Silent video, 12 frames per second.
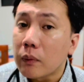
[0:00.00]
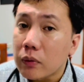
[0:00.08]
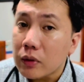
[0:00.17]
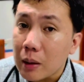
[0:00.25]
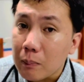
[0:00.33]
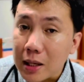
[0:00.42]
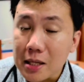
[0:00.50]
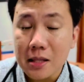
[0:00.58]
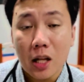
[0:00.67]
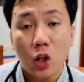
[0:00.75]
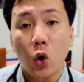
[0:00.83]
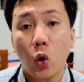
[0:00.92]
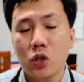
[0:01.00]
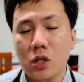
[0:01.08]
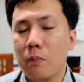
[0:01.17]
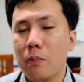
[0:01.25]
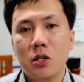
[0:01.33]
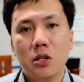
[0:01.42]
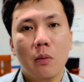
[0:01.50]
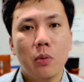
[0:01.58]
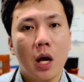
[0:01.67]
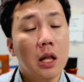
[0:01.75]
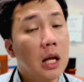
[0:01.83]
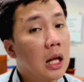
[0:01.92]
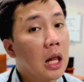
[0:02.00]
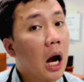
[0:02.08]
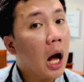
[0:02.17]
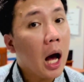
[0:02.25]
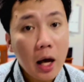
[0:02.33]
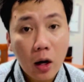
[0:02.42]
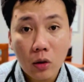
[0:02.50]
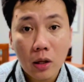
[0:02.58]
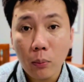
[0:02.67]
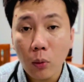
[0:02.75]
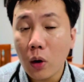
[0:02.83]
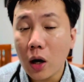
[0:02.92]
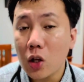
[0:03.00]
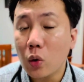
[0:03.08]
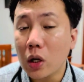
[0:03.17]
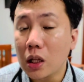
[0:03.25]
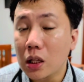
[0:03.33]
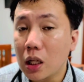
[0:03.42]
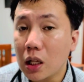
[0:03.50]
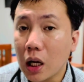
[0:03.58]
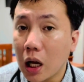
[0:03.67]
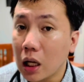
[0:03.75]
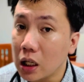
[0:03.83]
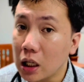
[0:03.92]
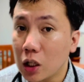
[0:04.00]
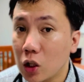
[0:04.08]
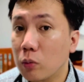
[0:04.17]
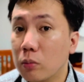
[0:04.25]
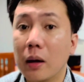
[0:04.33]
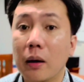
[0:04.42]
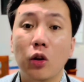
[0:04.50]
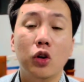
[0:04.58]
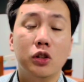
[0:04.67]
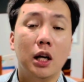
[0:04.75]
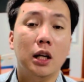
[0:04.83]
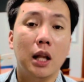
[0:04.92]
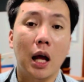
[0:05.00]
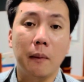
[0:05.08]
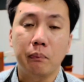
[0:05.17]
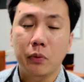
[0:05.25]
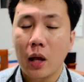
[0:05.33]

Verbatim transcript: na-miss na dose, ibig sabihin ilang araw na po kayong hindi nakaiinom ng losartan,